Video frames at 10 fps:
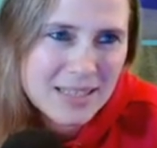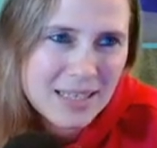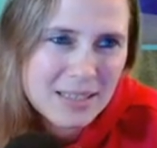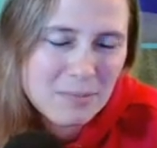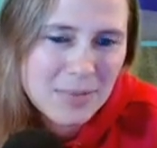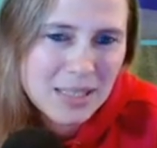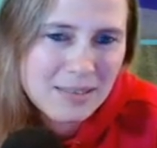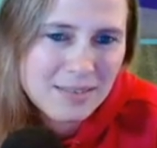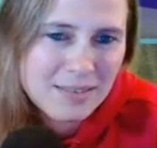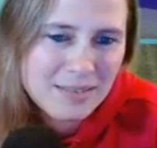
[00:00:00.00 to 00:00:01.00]
Ganymede,
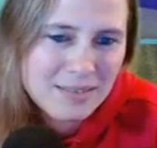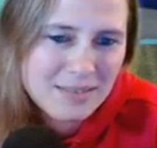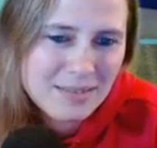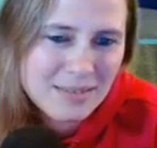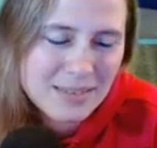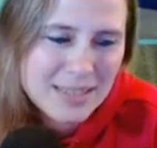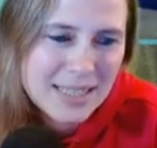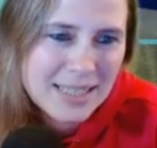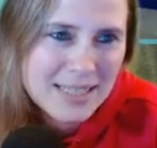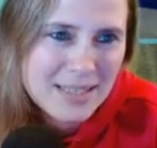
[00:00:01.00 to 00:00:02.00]
ne?
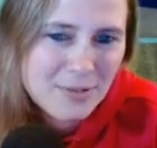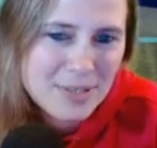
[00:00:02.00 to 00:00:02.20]
Der lässt auf